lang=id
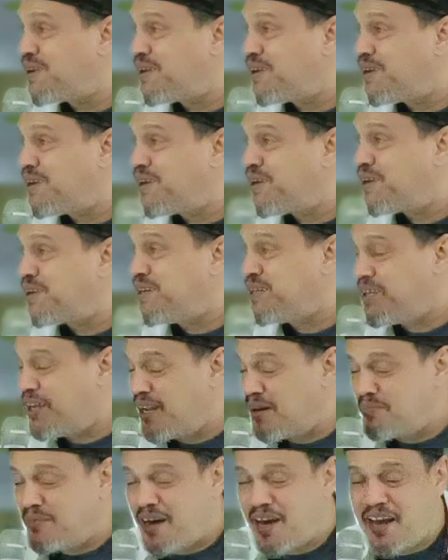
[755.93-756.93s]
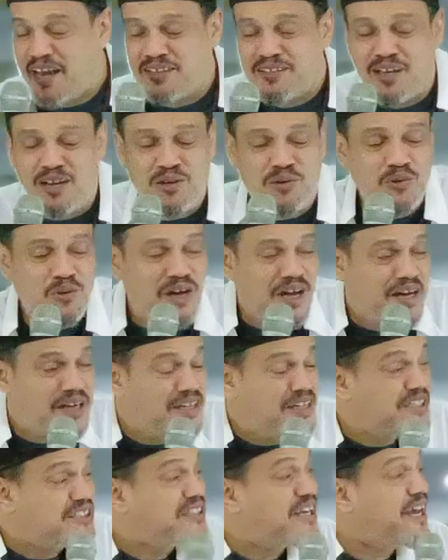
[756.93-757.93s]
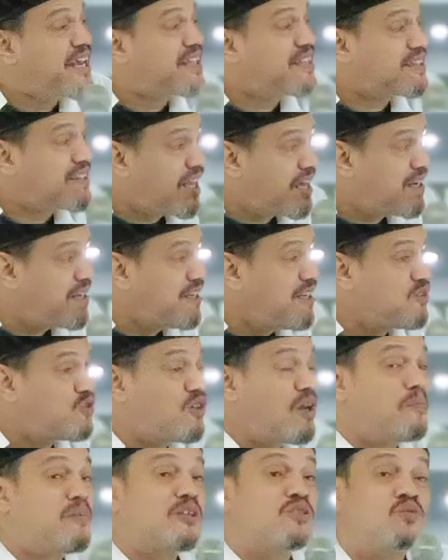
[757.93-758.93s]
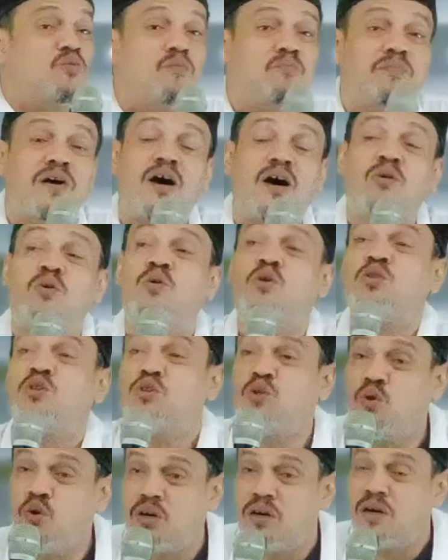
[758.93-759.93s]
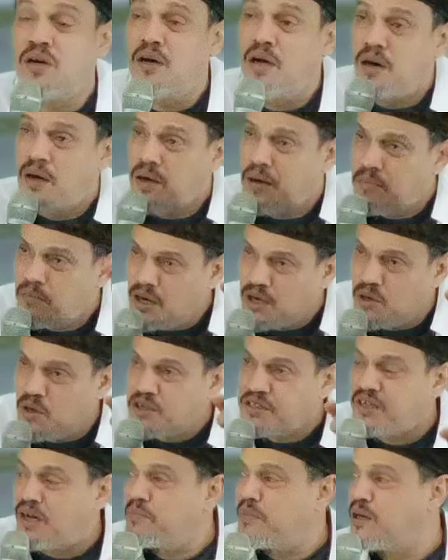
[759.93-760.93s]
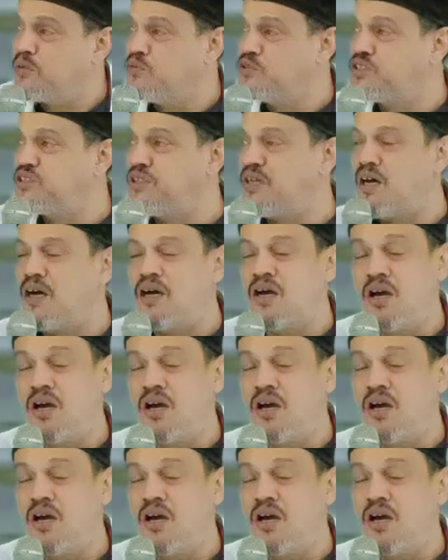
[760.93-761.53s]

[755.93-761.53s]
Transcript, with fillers: Di dalam ayat Al-Quran ini, setan ini sudah bersumpah untuk menggoda manusia,